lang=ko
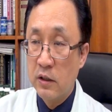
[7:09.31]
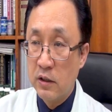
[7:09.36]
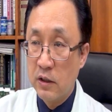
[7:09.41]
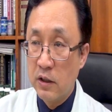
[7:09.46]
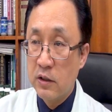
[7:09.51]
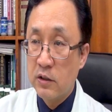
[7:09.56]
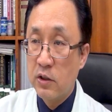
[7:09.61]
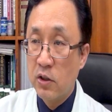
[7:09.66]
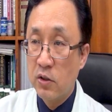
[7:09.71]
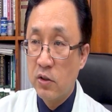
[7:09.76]

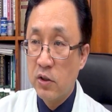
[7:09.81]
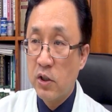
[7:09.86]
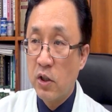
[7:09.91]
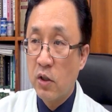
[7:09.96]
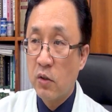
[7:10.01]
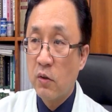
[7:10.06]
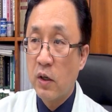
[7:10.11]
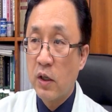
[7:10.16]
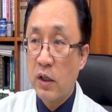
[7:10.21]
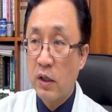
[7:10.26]
일정의
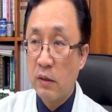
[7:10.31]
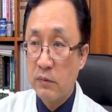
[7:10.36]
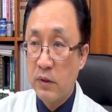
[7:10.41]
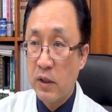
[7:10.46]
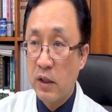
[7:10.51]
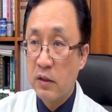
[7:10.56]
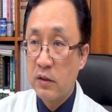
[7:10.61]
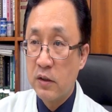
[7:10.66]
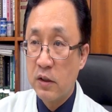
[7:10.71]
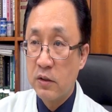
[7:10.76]
역할을
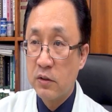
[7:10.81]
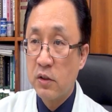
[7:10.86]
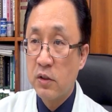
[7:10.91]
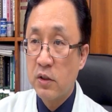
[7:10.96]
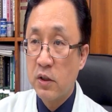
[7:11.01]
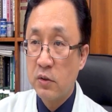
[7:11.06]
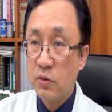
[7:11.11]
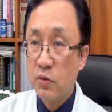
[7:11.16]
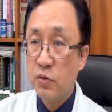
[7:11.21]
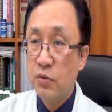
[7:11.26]
합니다. 그래서
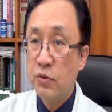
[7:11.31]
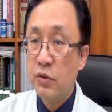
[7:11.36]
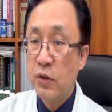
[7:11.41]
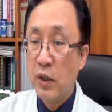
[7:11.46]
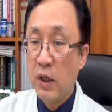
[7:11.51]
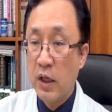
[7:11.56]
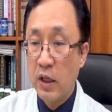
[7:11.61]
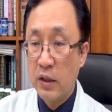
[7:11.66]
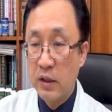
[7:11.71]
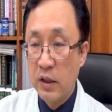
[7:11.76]
이제
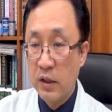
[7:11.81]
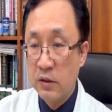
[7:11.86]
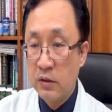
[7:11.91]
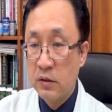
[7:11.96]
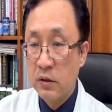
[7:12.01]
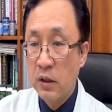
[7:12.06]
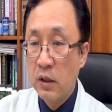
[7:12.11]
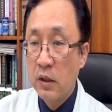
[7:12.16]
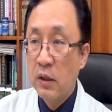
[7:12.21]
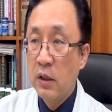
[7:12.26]
주의해야
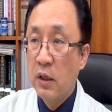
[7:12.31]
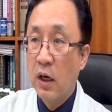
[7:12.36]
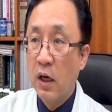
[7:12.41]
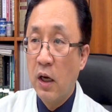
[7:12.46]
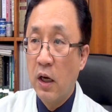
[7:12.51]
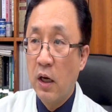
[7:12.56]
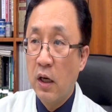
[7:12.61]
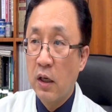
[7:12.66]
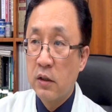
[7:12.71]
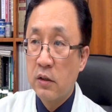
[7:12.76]
되는
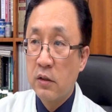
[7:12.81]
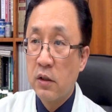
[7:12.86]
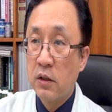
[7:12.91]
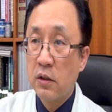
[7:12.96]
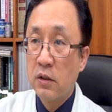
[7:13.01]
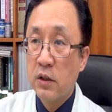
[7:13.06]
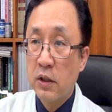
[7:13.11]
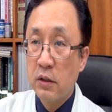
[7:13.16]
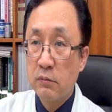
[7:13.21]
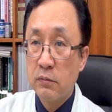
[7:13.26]

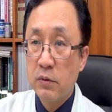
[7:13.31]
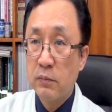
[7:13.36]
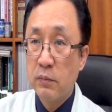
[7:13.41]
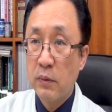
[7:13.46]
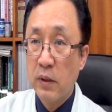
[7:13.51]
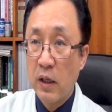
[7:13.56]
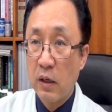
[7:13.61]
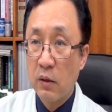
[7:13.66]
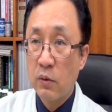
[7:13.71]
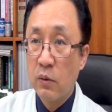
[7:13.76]
그런
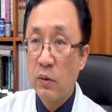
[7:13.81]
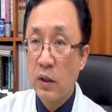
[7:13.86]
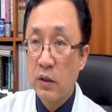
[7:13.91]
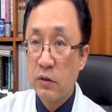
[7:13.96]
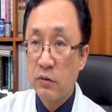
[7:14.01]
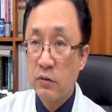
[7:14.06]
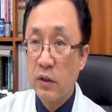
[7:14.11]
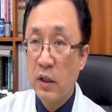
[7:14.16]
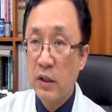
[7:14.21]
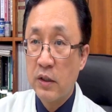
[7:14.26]
식품이라고
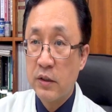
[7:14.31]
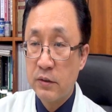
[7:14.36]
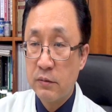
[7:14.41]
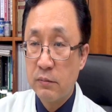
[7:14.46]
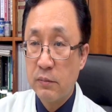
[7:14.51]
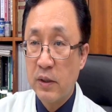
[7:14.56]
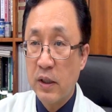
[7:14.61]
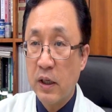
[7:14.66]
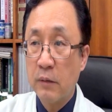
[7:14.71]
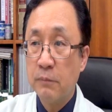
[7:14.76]
할 수가
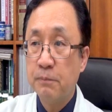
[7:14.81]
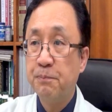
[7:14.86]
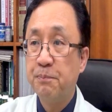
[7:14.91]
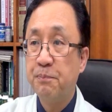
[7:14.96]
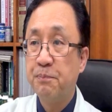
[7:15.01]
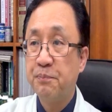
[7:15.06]
있습니다.